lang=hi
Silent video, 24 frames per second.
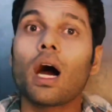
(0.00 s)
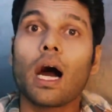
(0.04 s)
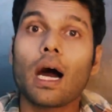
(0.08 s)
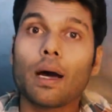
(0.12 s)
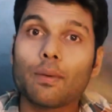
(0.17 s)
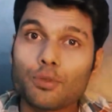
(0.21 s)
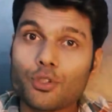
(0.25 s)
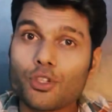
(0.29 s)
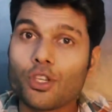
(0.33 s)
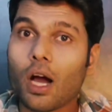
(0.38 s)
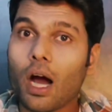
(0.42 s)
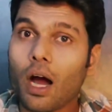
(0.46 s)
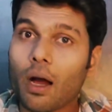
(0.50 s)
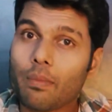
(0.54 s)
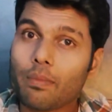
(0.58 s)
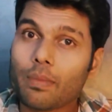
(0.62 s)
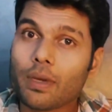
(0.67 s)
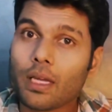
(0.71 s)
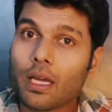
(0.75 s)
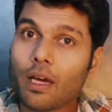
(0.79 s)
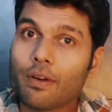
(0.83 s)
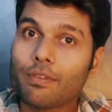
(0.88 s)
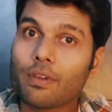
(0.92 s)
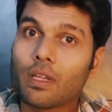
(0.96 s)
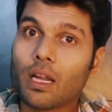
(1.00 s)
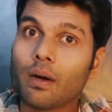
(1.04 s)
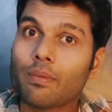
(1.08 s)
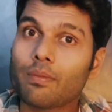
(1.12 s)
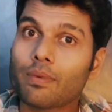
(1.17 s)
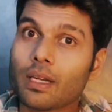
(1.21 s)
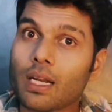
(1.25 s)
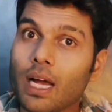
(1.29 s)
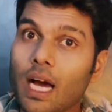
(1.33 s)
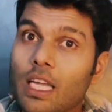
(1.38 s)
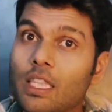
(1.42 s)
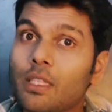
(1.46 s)
आप शाम में या फिर आप
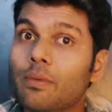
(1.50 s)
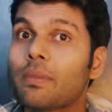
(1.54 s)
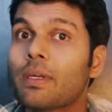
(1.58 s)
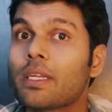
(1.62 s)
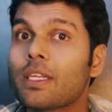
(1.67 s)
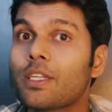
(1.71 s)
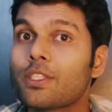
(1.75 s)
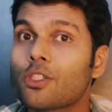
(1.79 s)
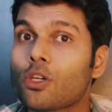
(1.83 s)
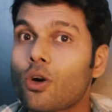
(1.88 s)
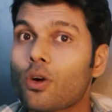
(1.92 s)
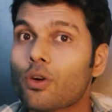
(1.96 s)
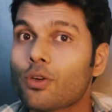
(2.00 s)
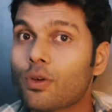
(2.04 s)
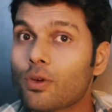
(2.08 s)
रात में नहीं जाओ